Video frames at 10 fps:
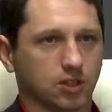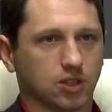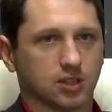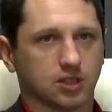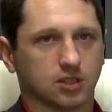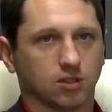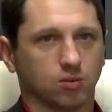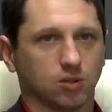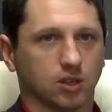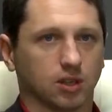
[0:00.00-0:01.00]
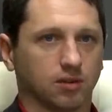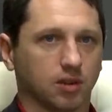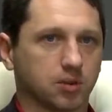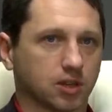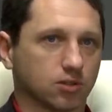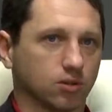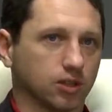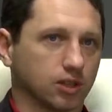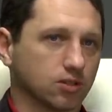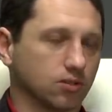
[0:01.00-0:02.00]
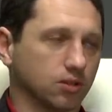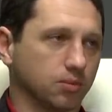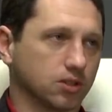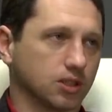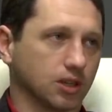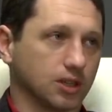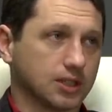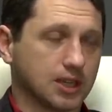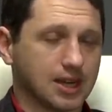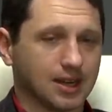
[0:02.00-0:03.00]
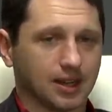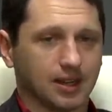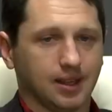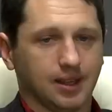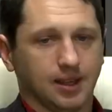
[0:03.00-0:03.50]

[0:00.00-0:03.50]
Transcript: на час на сотрудников и операционные расходы просто колоссальные.